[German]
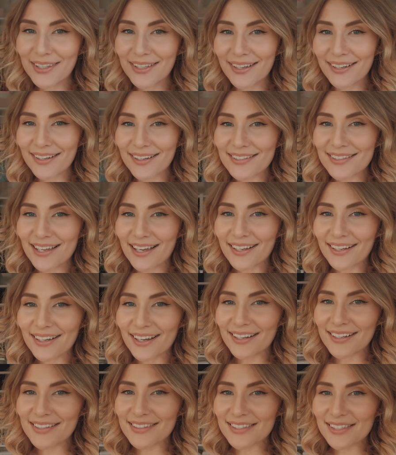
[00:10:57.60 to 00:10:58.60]
hier das
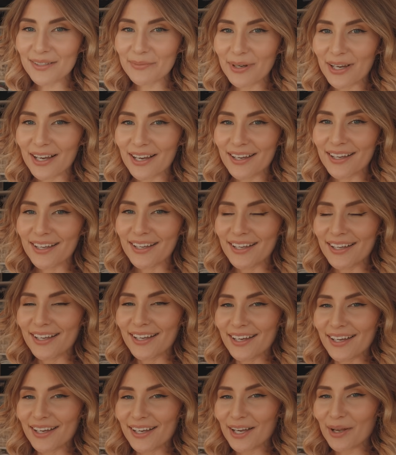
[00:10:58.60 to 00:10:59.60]
Ankleidezimmer
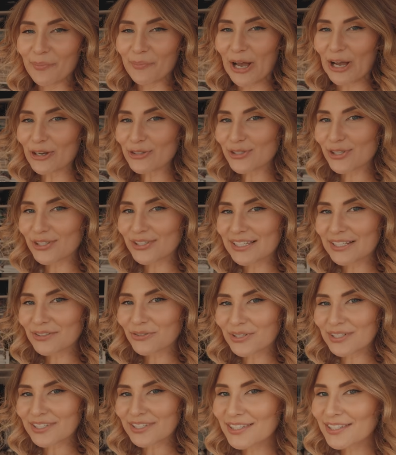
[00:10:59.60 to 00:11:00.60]
ähm, aussortiert
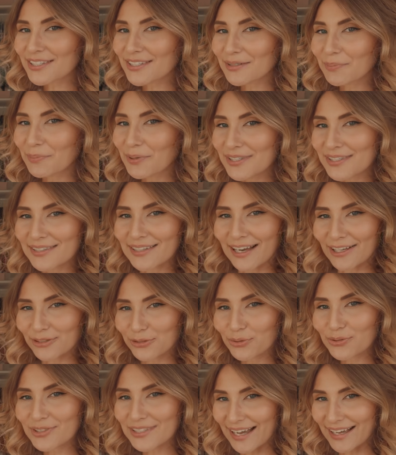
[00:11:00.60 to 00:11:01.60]
ist bis
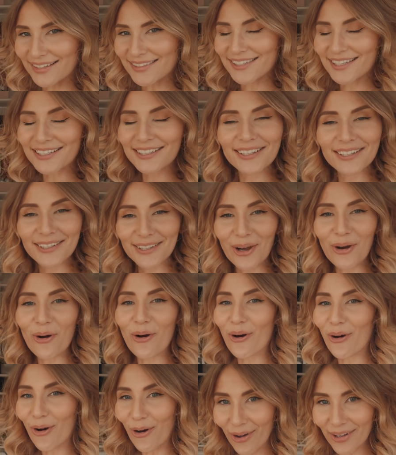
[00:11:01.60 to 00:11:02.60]
dato tatsächlich
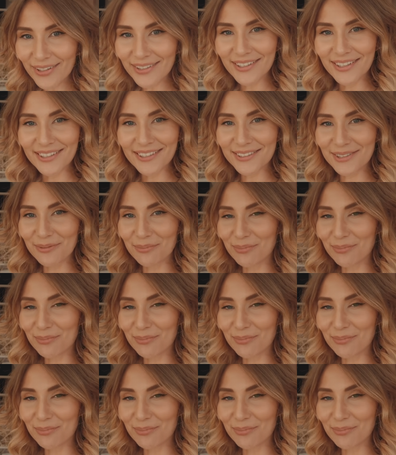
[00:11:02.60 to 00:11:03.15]
auch ordentlich